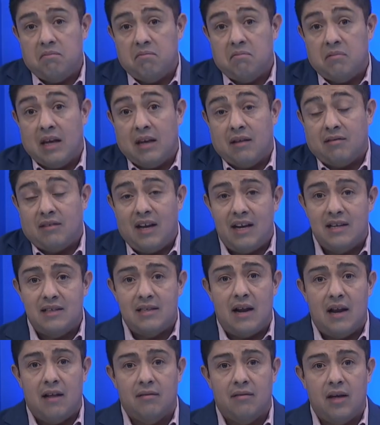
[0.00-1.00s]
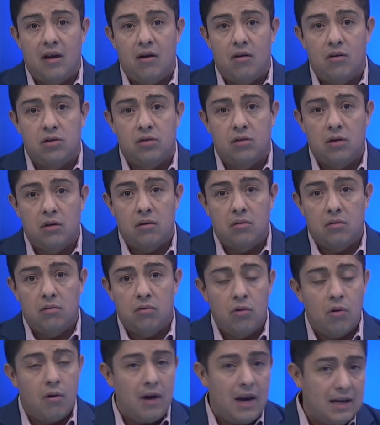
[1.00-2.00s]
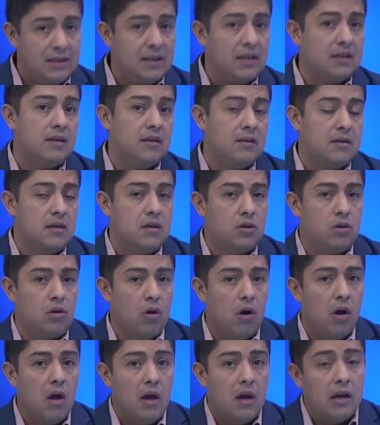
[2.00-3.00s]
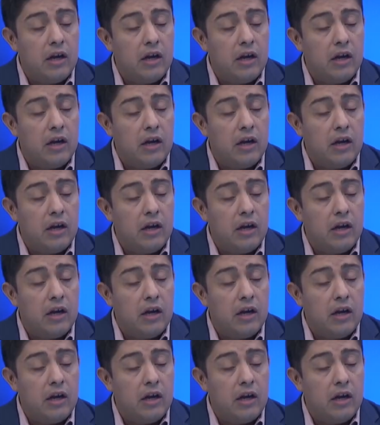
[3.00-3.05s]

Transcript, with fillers: de tres delanteros no haces, insisto,